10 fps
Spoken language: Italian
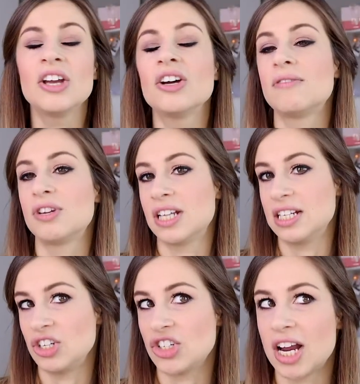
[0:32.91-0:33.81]
Io devo essere
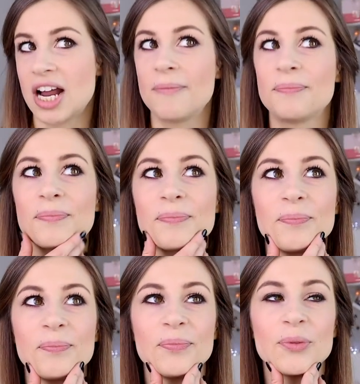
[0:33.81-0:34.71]
sincera,
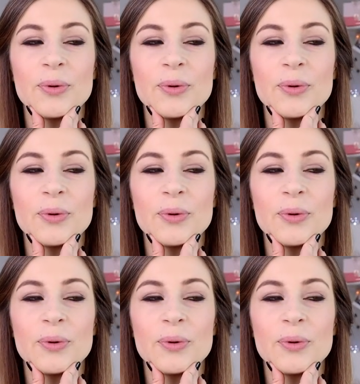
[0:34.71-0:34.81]
mm,